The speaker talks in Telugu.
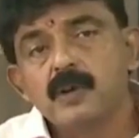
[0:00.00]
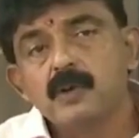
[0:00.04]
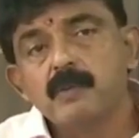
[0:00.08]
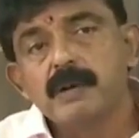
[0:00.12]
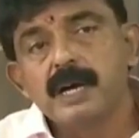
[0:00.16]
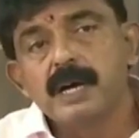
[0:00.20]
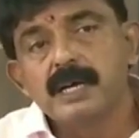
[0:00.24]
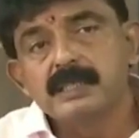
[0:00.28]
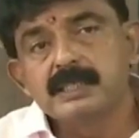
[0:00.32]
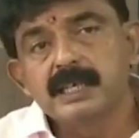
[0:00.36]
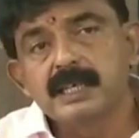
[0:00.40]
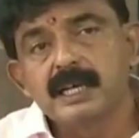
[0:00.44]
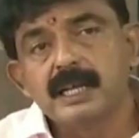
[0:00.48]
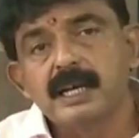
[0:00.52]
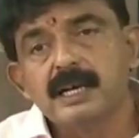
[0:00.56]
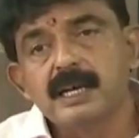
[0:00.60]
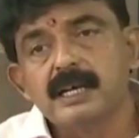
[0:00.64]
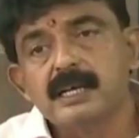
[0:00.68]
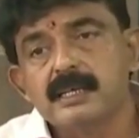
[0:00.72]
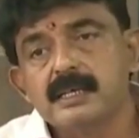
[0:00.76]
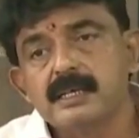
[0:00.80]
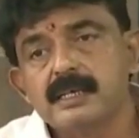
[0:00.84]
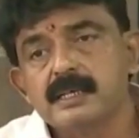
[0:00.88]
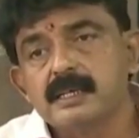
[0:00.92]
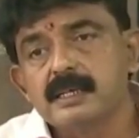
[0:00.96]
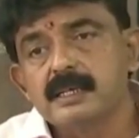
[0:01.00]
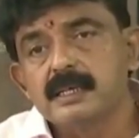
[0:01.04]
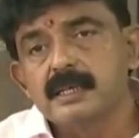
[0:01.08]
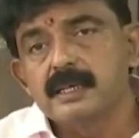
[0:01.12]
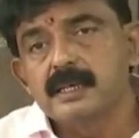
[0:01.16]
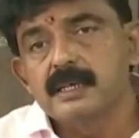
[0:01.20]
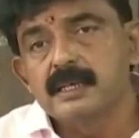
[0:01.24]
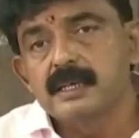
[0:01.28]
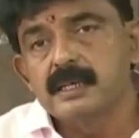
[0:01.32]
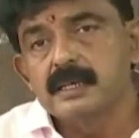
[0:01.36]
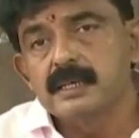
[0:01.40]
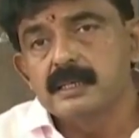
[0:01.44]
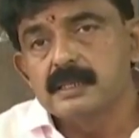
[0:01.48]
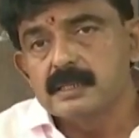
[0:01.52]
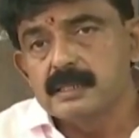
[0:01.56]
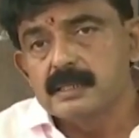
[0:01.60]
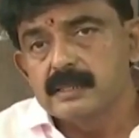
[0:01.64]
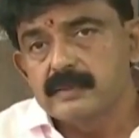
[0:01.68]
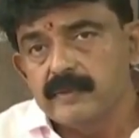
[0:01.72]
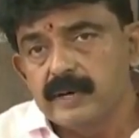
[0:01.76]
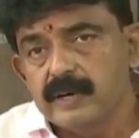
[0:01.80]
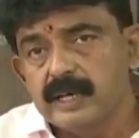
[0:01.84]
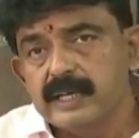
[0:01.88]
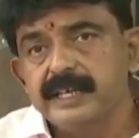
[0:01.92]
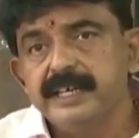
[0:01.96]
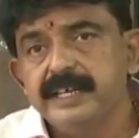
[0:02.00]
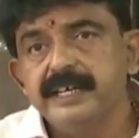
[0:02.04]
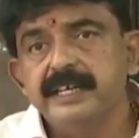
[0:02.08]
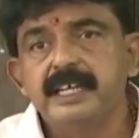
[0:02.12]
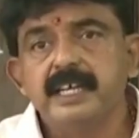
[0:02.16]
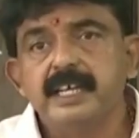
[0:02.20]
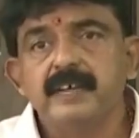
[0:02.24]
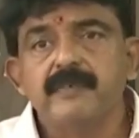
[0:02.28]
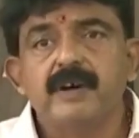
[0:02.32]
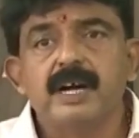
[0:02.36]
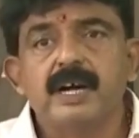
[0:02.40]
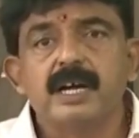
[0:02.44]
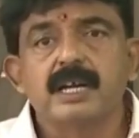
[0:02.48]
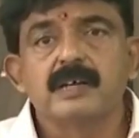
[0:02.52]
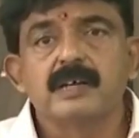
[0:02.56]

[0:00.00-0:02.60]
ఆరు మాసాల వారి ఇంటి